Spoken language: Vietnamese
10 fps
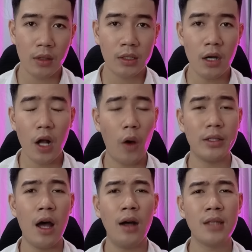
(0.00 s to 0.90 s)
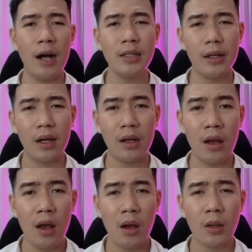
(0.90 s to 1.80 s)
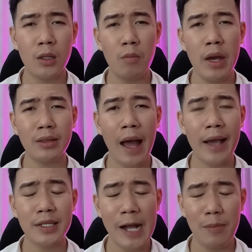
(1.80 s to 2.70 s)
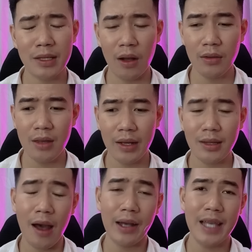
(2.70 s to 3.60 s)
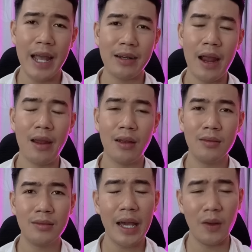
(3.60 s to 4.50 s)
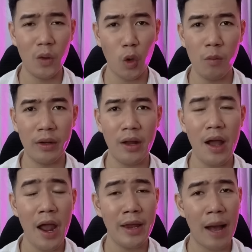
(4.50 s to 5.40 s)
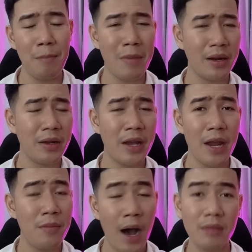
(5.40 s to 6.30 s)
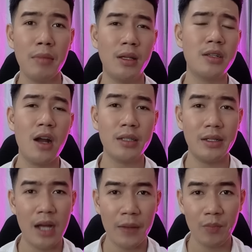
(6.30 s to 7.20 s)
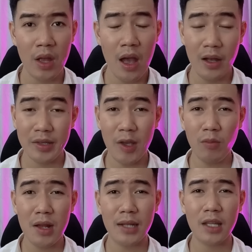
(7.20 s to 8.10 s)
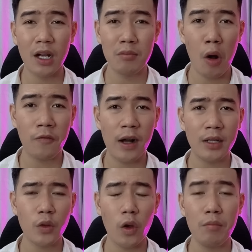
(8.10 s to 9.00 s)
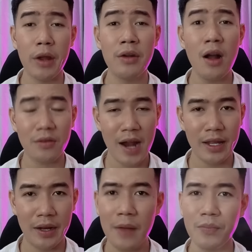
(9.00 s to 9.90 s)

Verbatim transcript: cứ ngồi thơ thẩn vậy nè không biết tại sao mà tự nhiên cái thời gian này cái người của mình nó ê ẩm mà nó ghim hết mình hết trơn vậy trời giống như là từng bộ phận nó chuẩn bị rớt ra vậy đó